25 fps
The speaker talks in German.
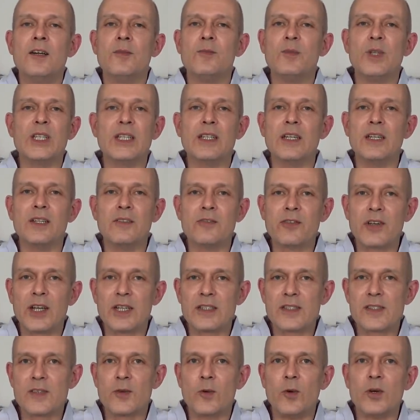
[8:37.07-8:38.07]
mit der
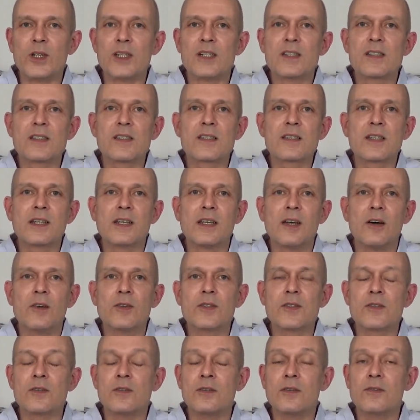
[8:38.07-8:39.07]
Inflation ist es
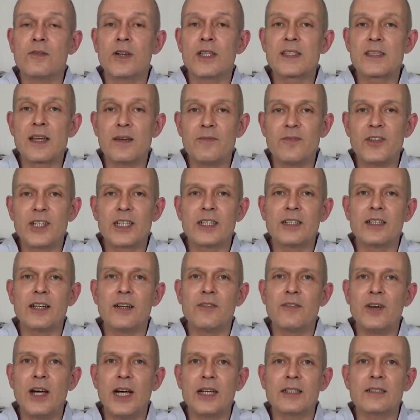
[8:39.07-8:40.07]
genauso. Was haben wir denn
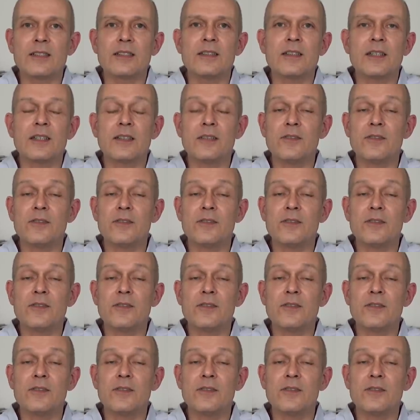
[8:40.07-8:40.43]
erwartet?